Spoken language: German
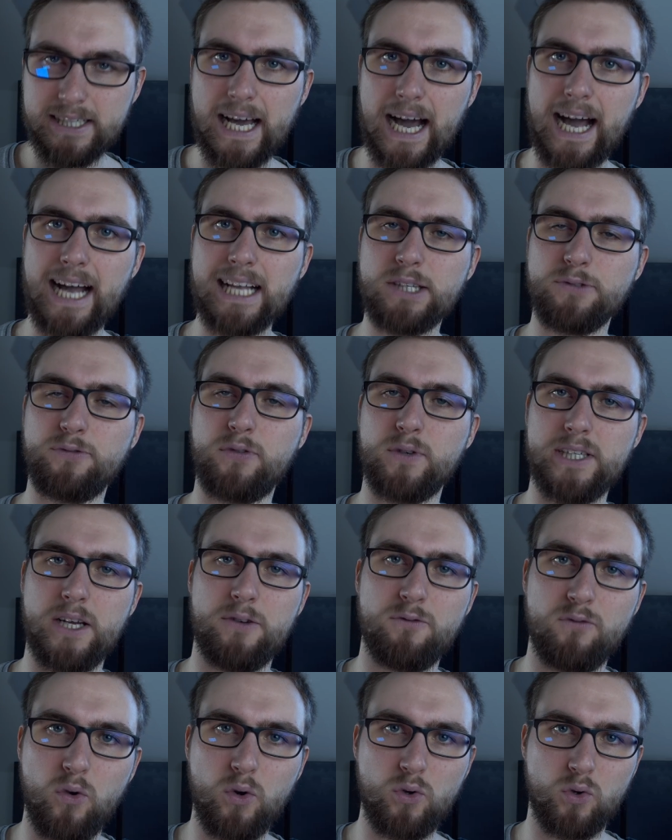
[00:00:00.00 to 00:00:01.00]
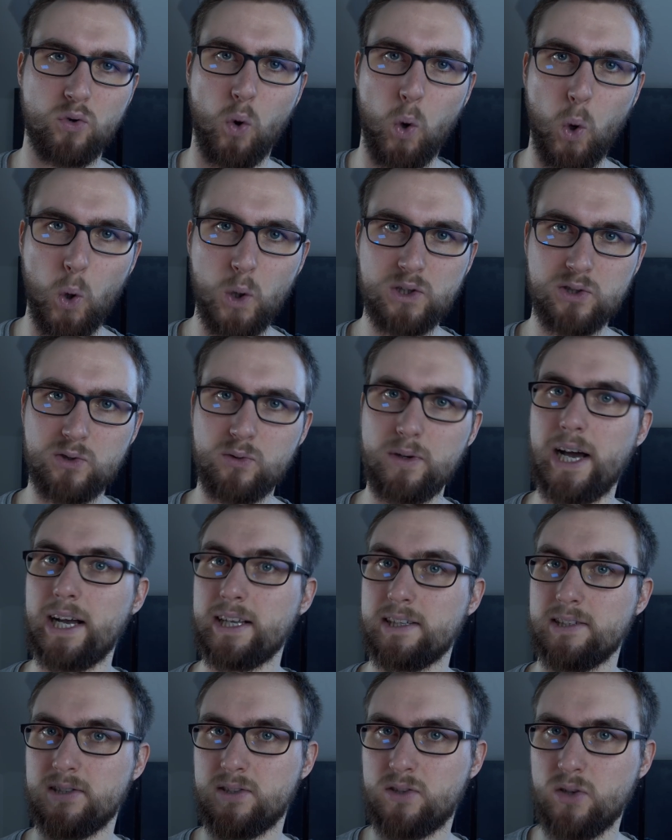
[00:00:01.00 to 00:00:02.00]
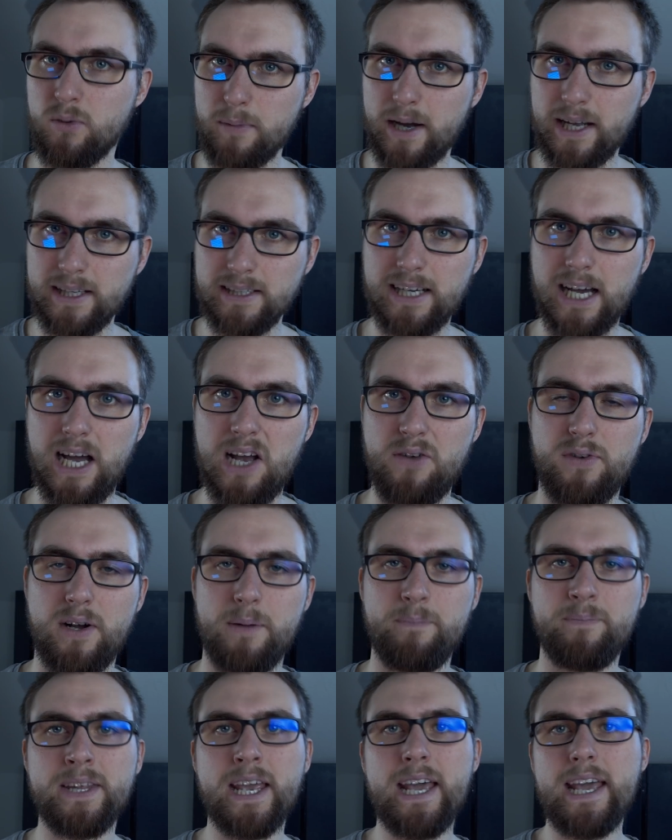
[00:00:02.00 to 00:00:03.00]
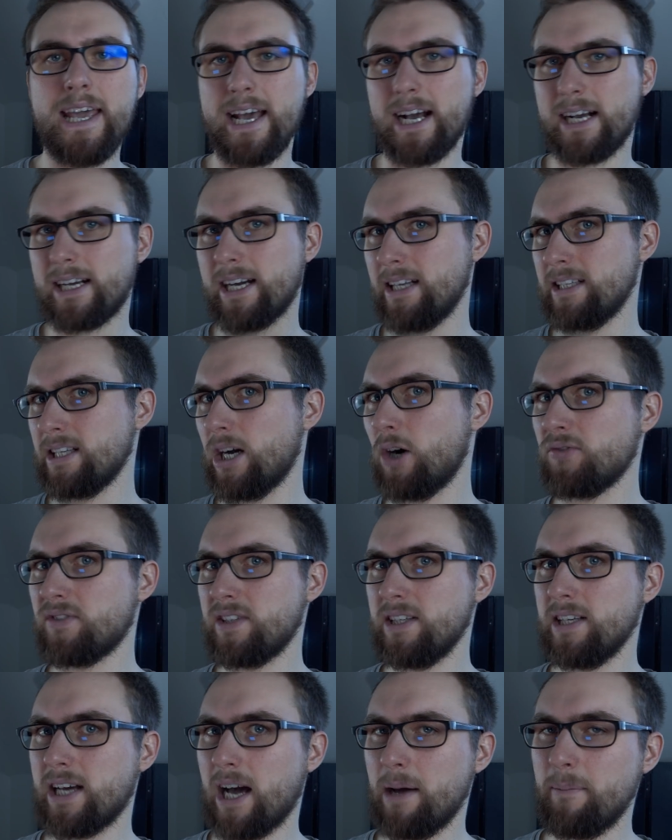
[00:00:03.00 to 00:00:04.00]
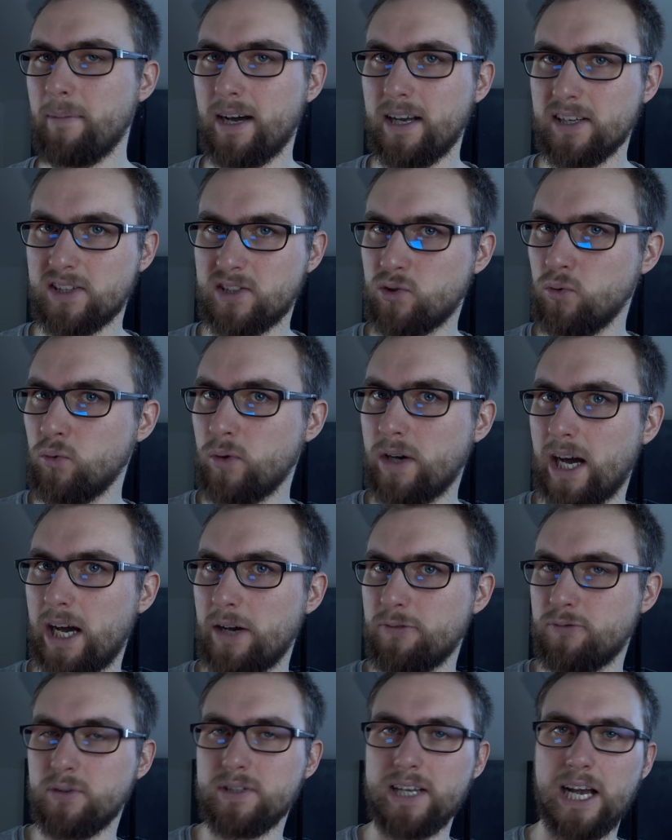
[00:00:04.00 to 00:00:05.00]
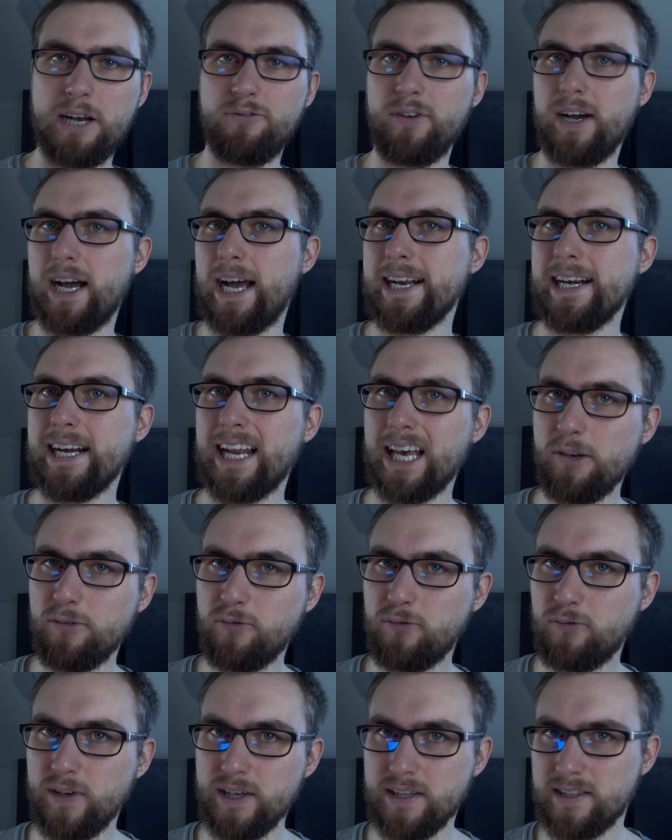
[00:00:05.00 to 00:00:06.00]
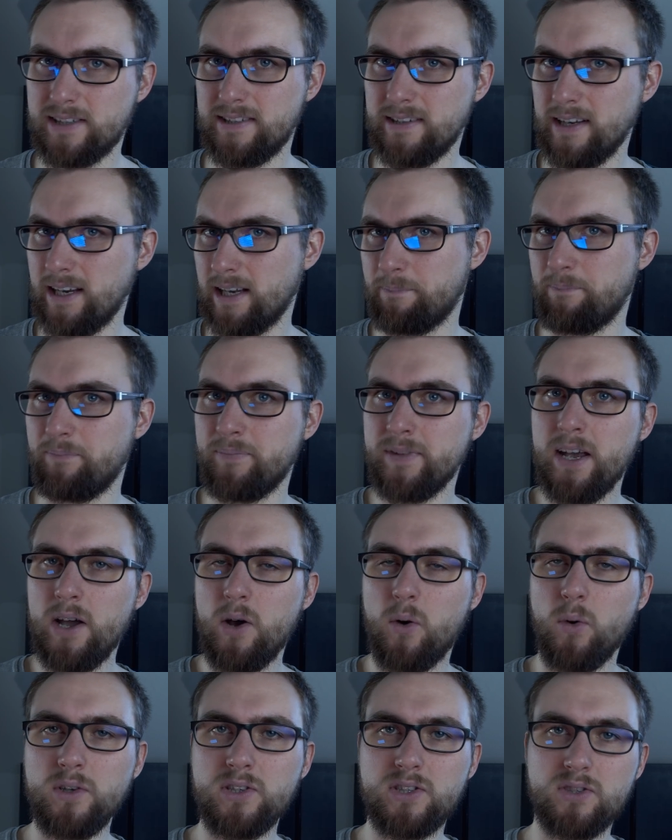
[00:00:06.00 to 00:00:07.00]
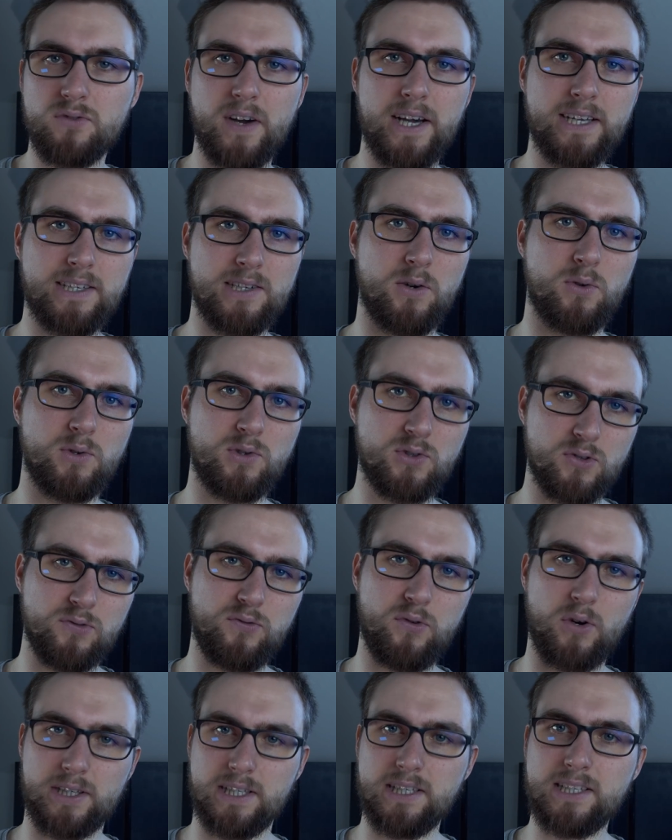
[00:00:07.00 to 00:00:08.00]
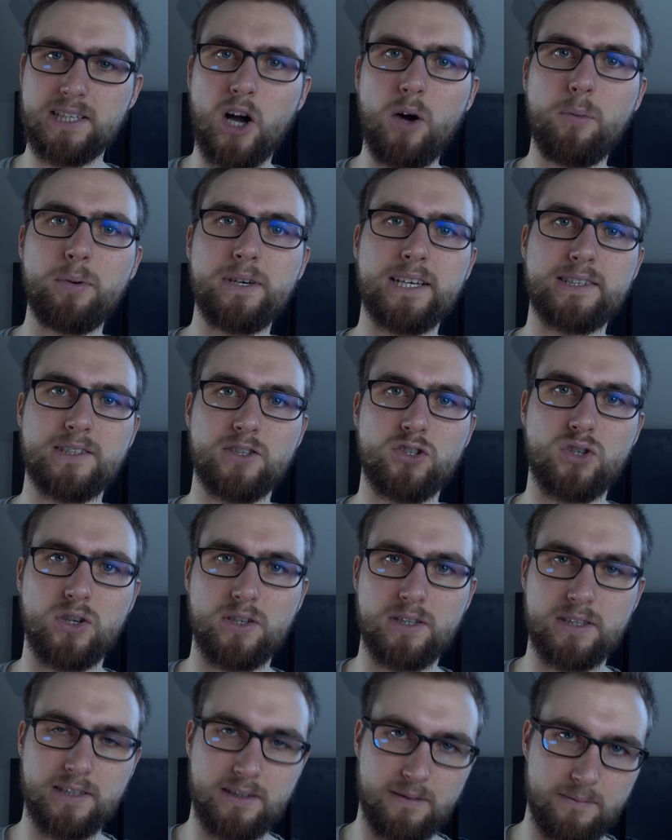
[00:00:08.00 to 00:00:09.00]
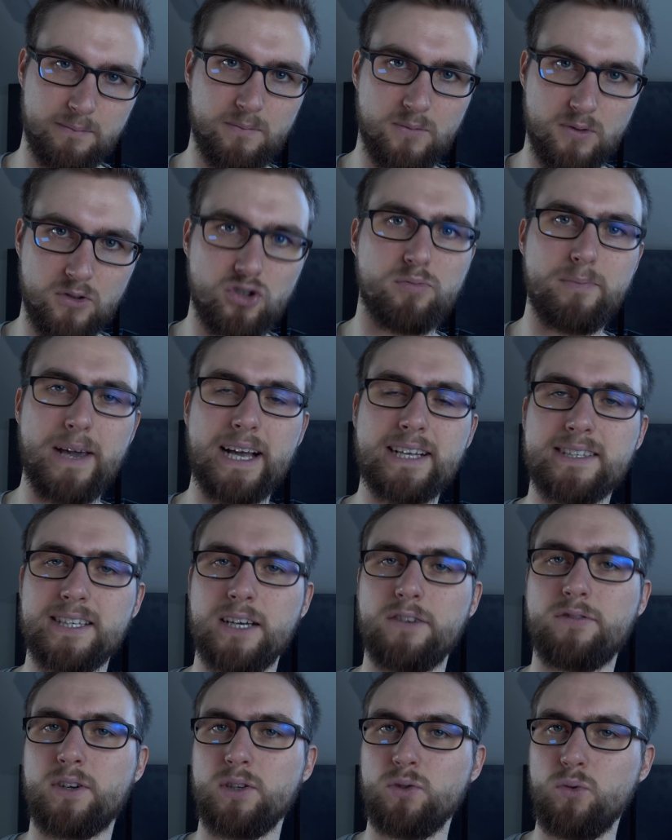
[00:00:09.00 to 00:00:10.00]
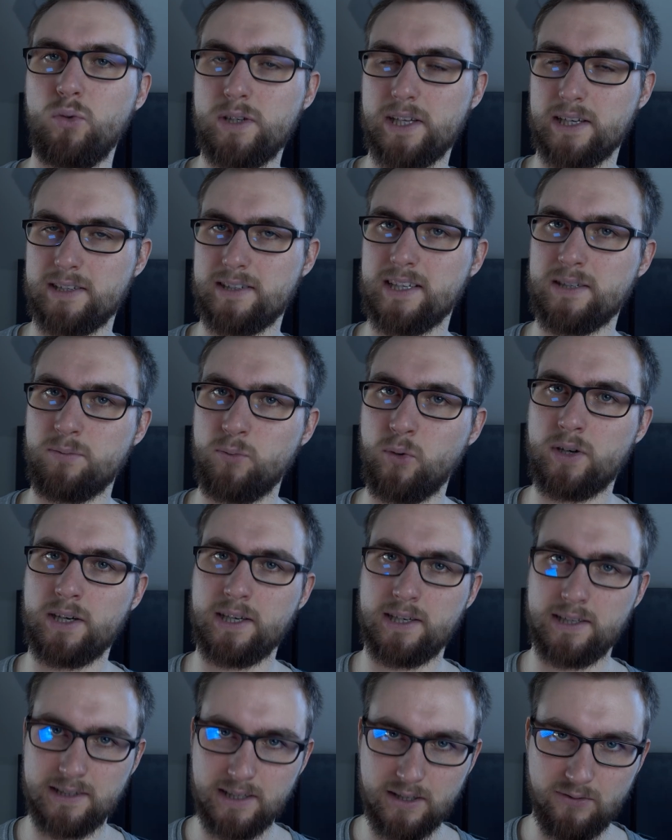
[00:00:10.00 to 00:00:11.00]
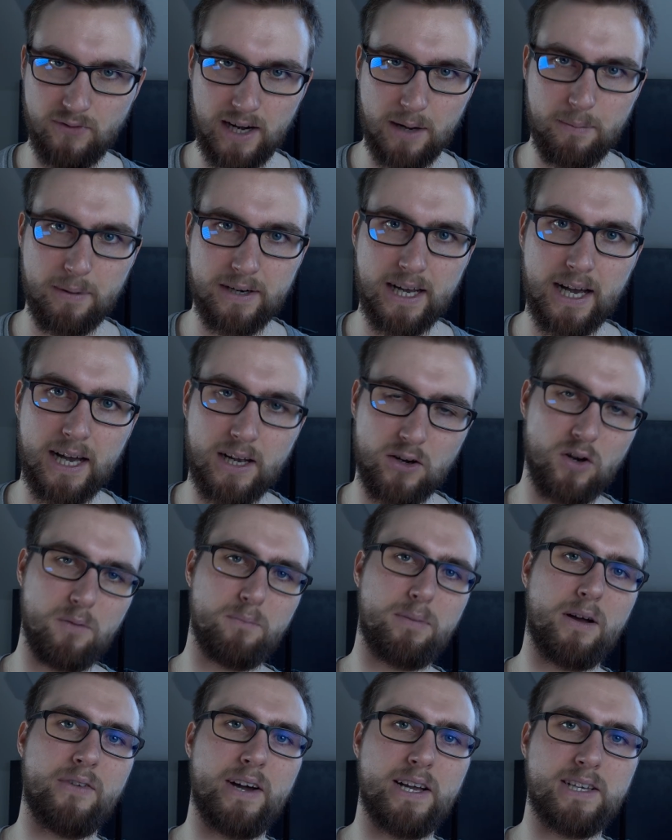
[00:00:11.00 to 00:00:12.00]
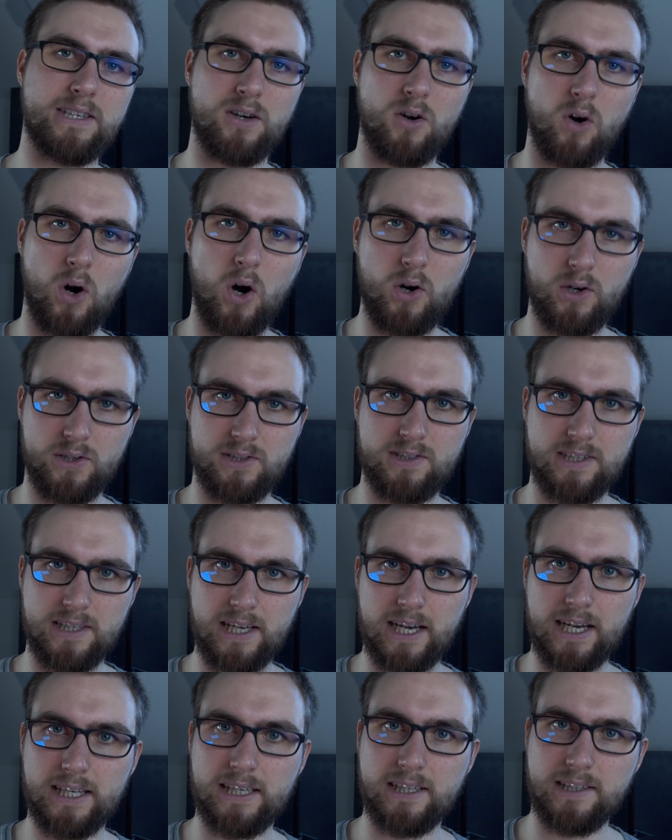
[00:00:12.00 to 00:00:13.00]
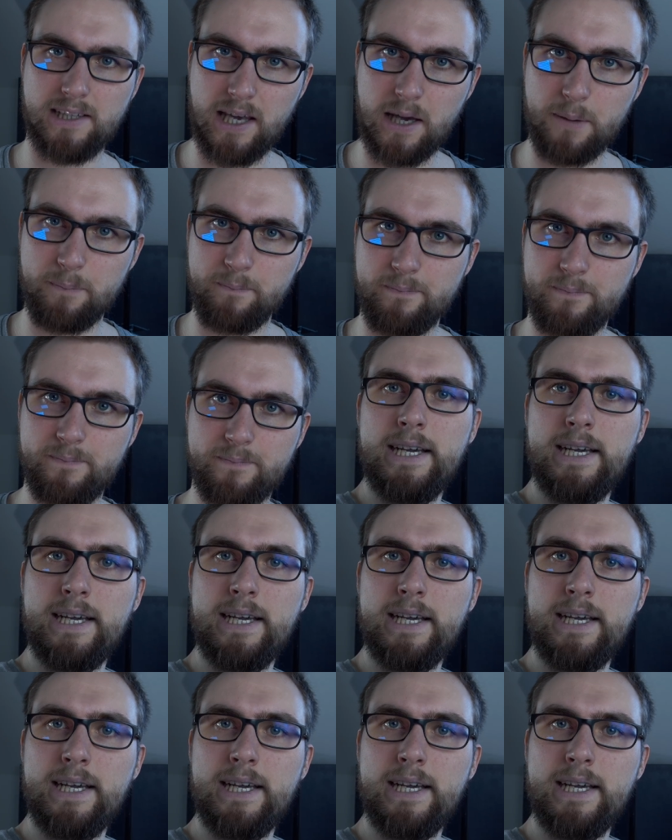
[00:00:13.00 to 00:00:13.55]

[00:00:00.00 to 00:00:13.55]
Karte von der Wohnung hochzuladen zum Angreifer. Er kann auf die Kamera zugreifen und einfach ein Live-Feed sehen und so weiter und so fort. Ich glaube, das ist schon schmerzhaft genug, dass das möglich ist. Ich will aber nachher noch ein paar weitere Horrorszenarien geben.